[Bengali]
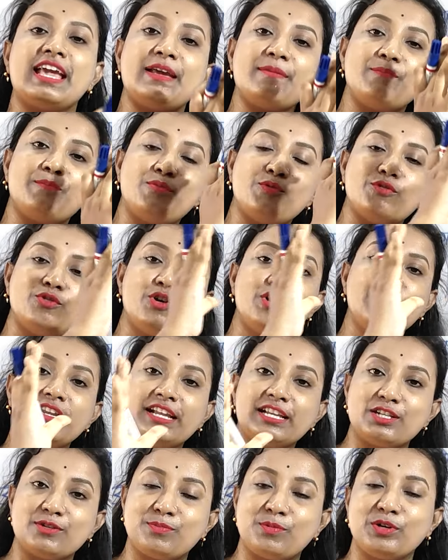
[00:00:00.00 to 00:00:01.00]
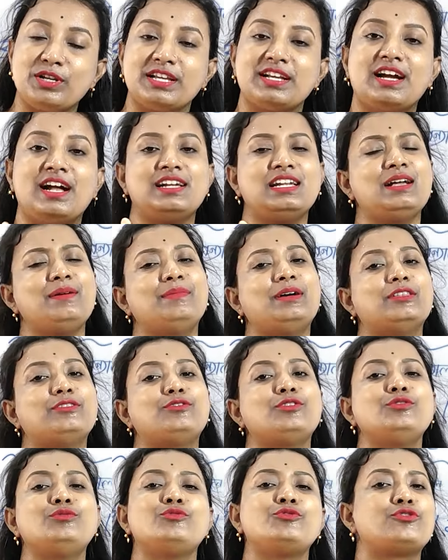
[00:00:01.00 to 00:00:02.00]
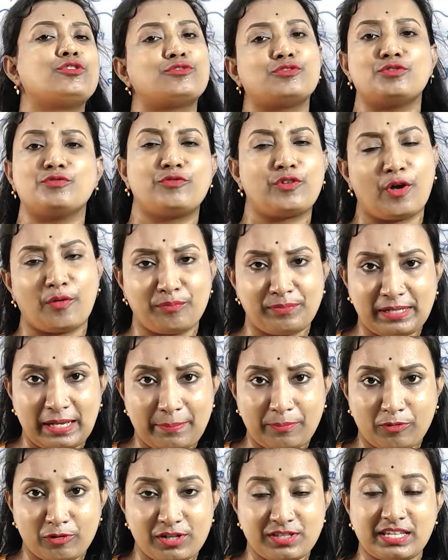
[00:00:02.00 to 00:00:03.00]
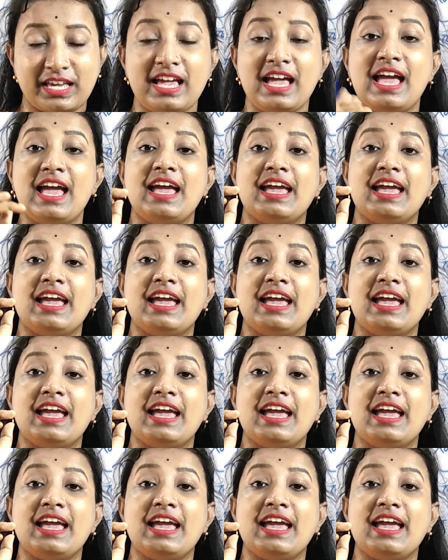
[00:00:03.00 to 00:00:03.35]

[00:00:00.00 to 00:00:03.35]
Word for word: এই পুরো নেট পরীক্ষাটা মাত্র দুশো জন ফর্ম ফিল আপ করেছে